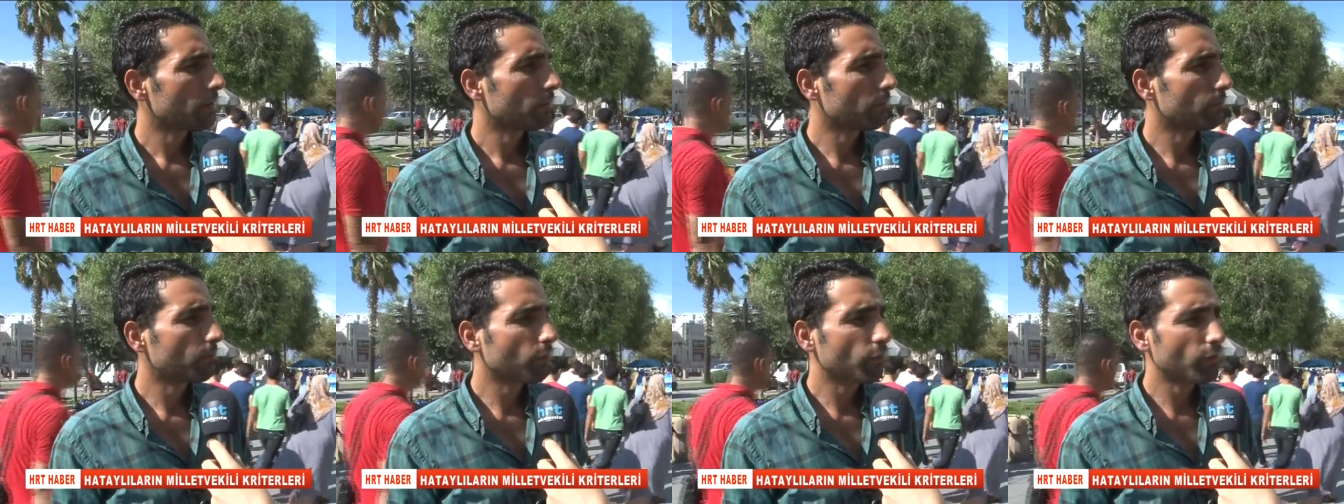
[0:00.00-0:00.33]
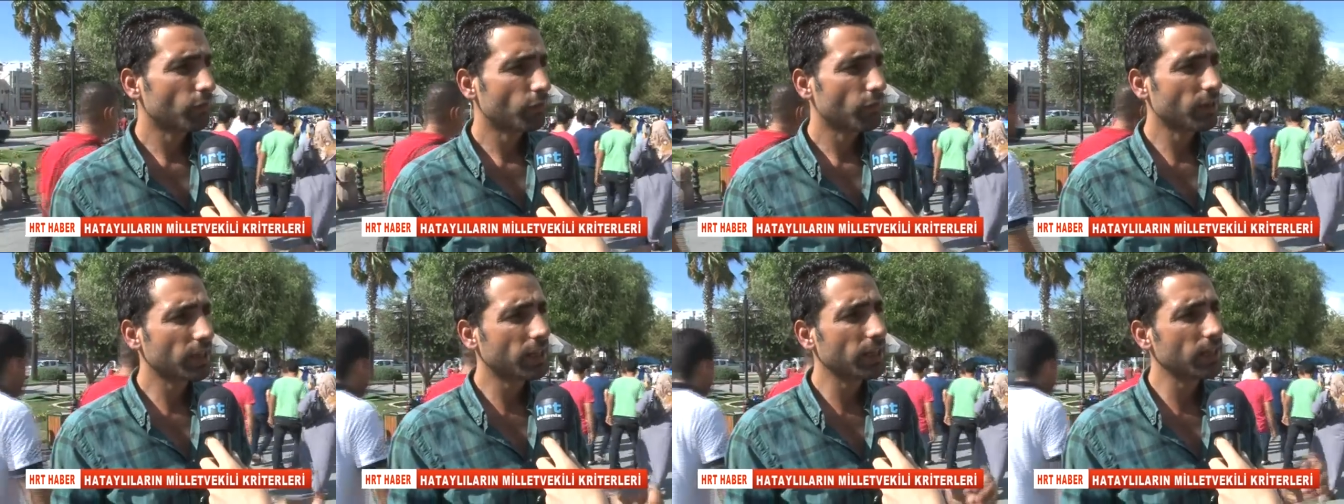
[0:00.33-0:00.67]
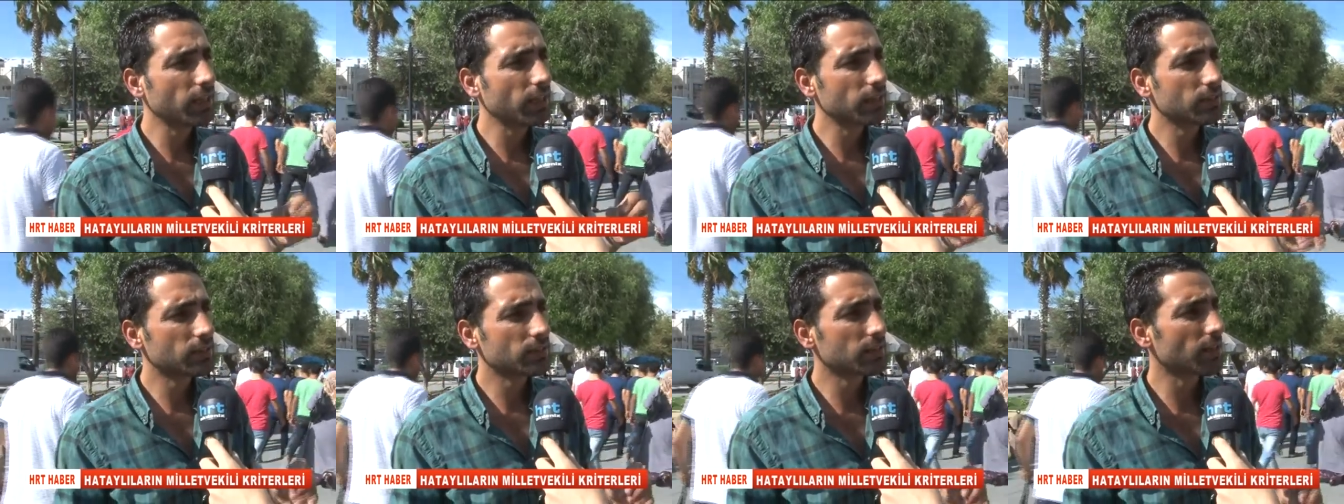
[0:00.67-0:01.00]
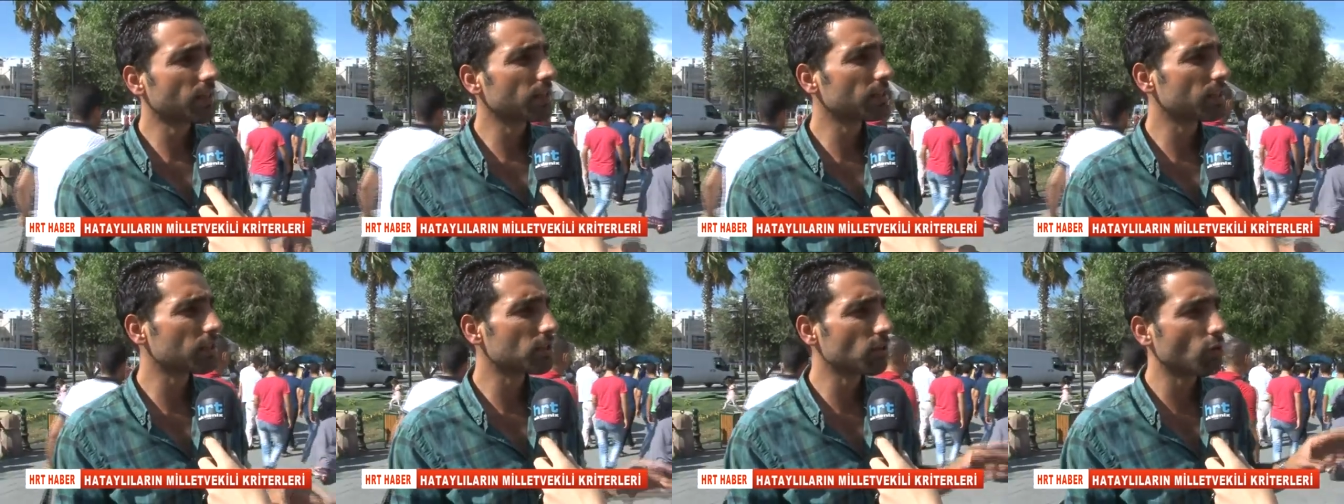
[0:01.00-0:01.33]
E, vekil
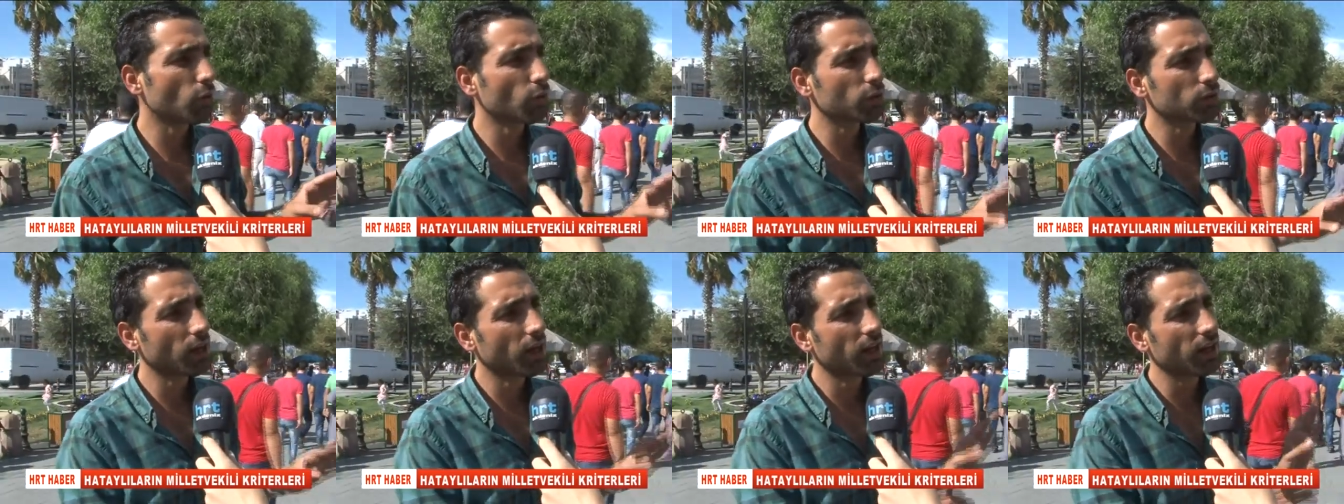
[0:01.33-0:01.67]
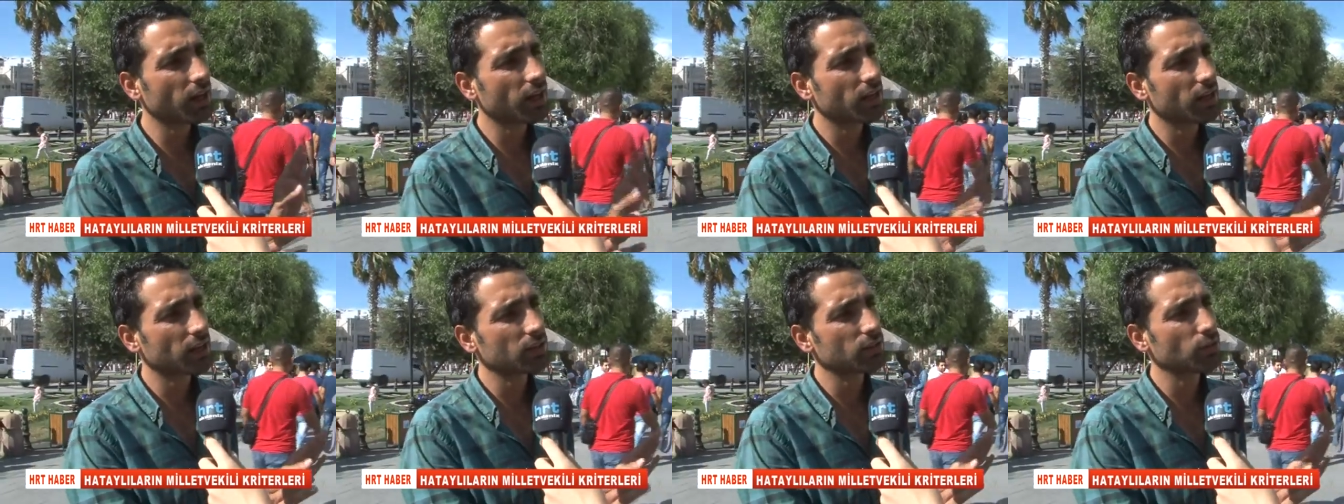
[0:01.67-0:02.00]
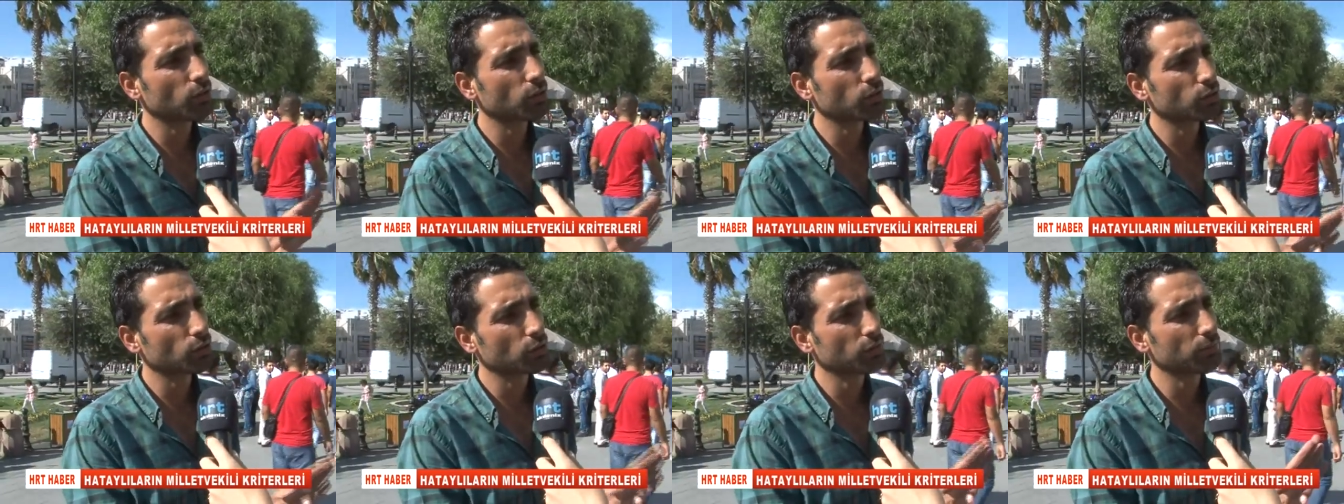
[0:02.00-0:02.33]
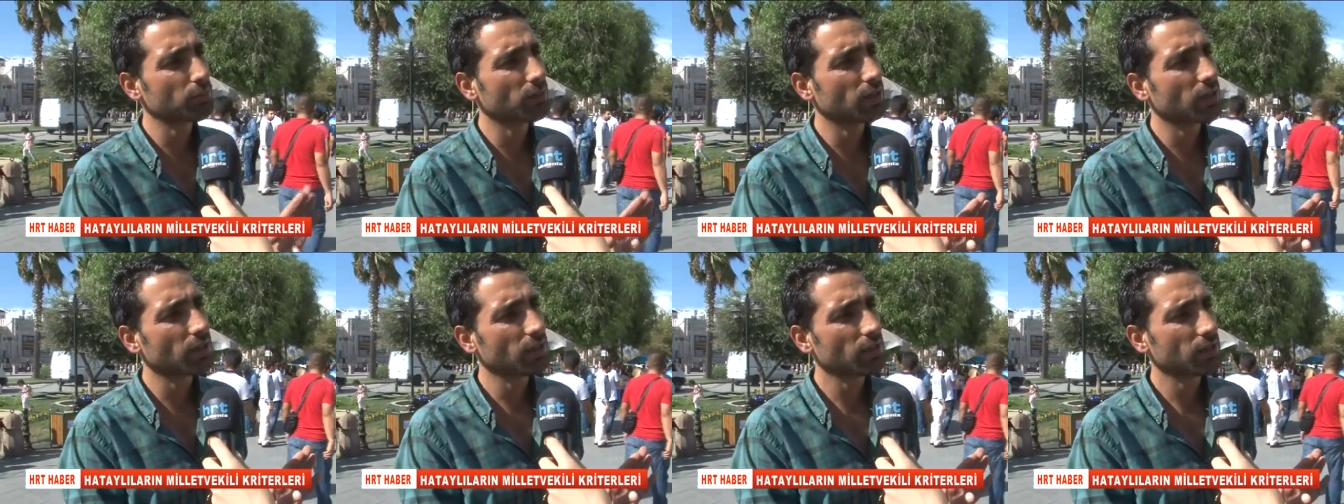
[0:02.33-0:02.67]
sadece orada Ankara'da
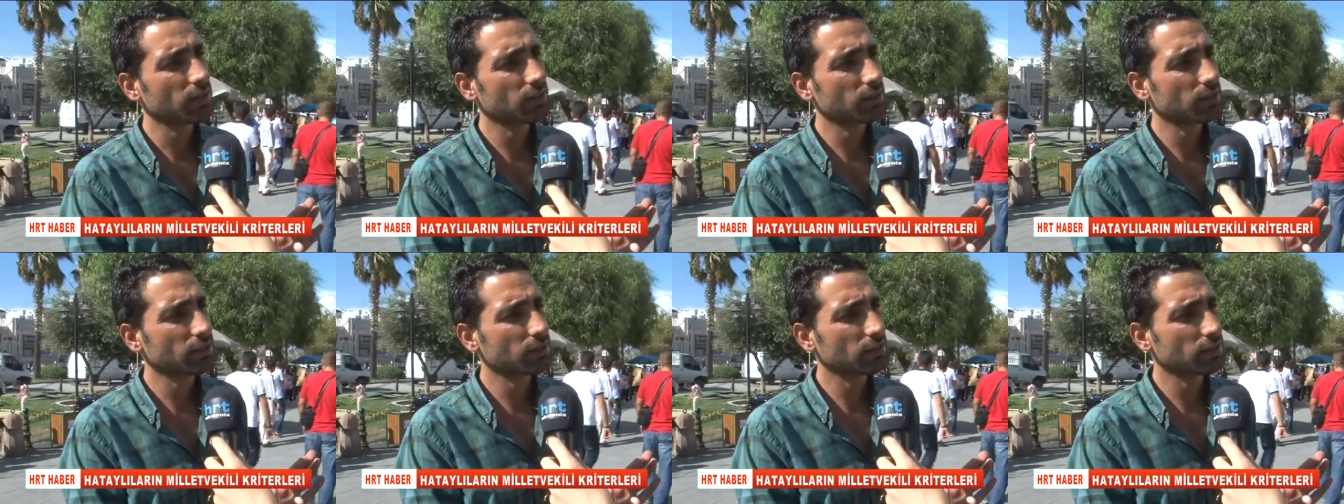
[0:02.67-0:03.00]
oturma